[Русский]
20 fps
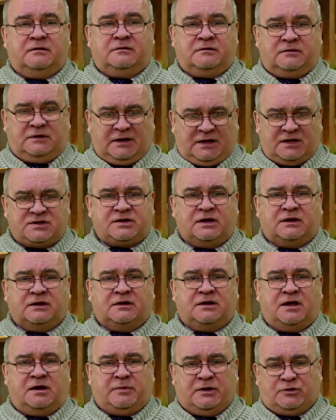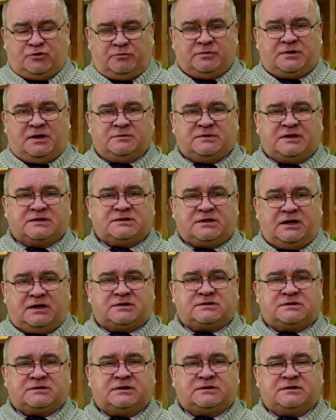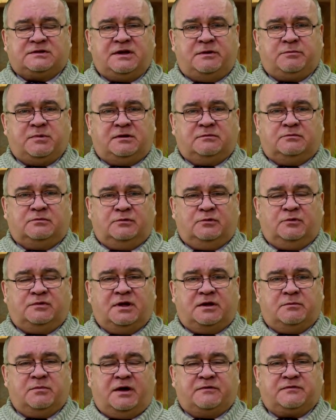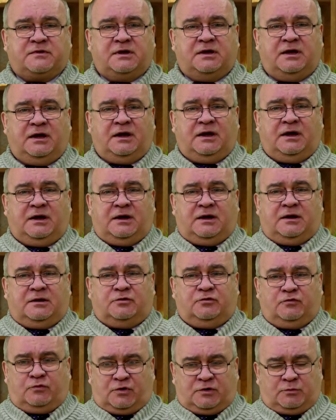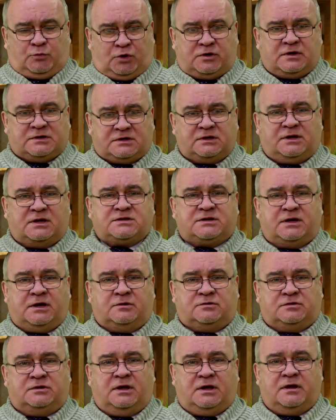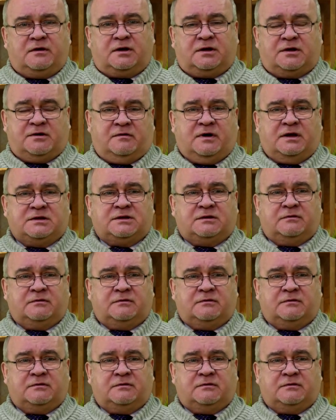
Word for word: Ну, для начала, да, а потом там за стаж, за степень будут надбавки. Ну, вроде многие соглашаются, да, наверное, хватит.